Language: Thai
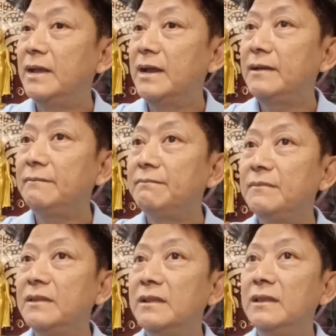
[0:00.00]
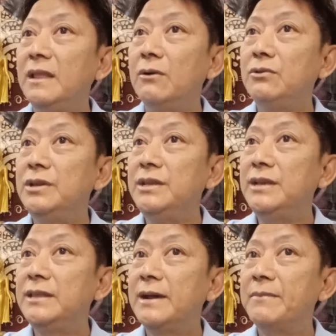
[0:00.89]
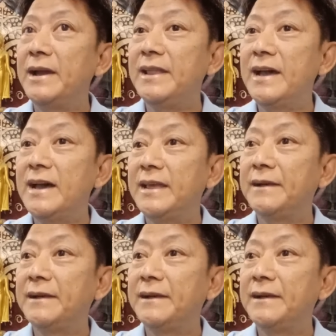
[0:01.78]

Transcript: นะแล้วทีนี้ทำไงได้